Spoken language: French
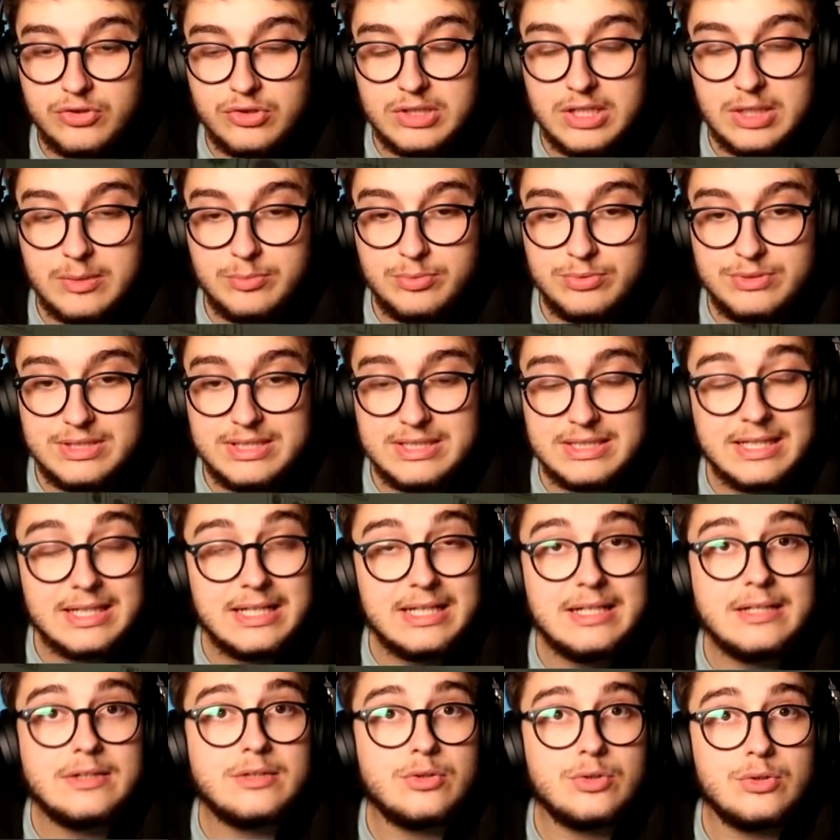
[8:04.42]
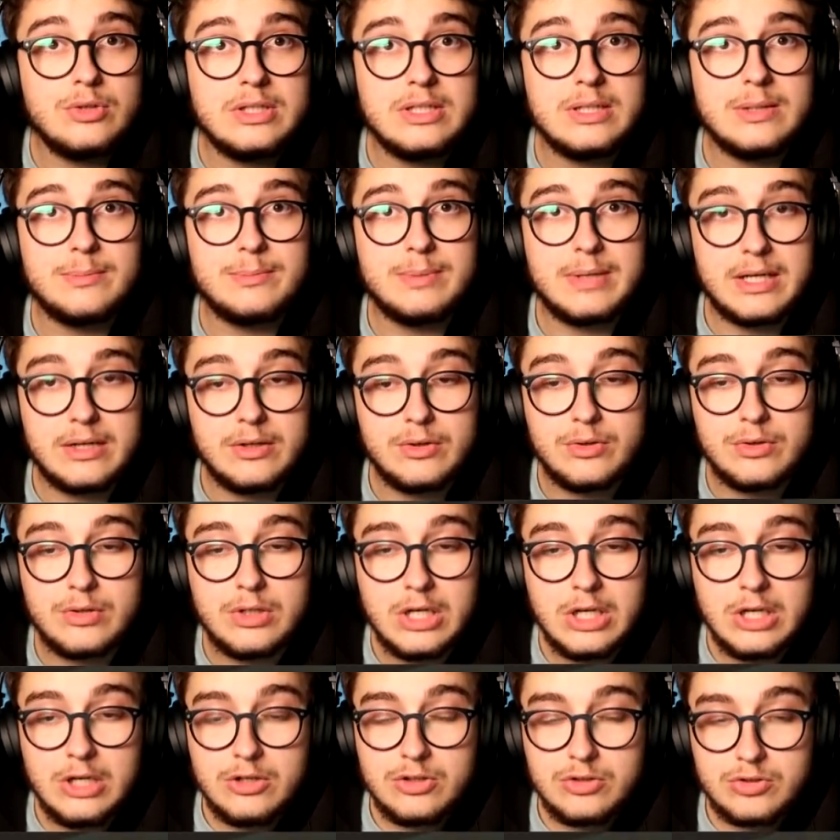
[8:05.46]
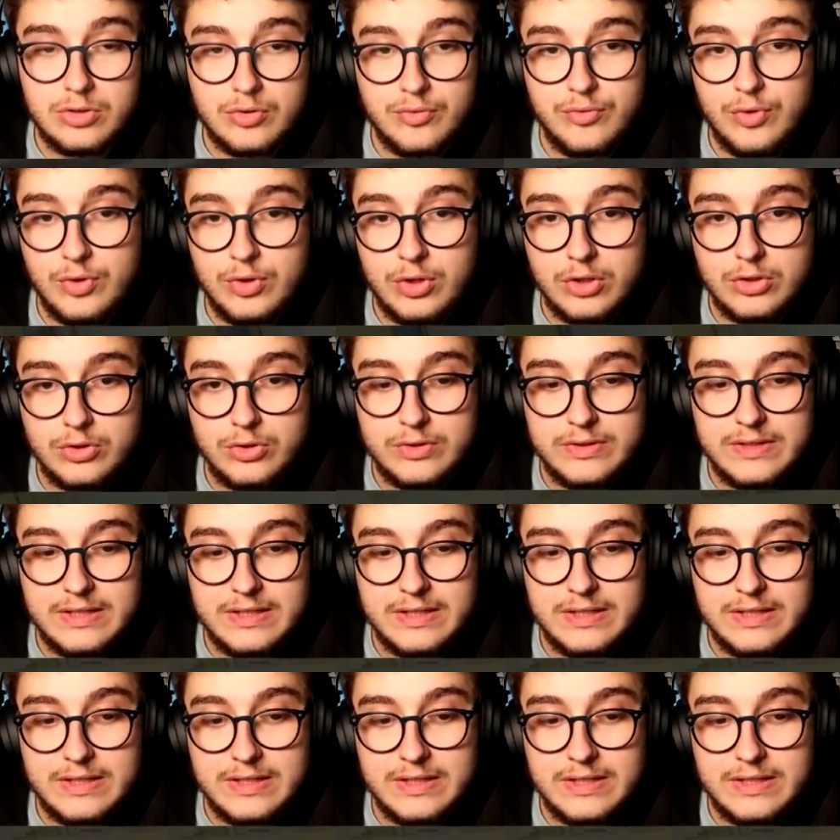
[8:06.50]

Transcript: sur la boutique et les coller bah, euh, sur vos coques de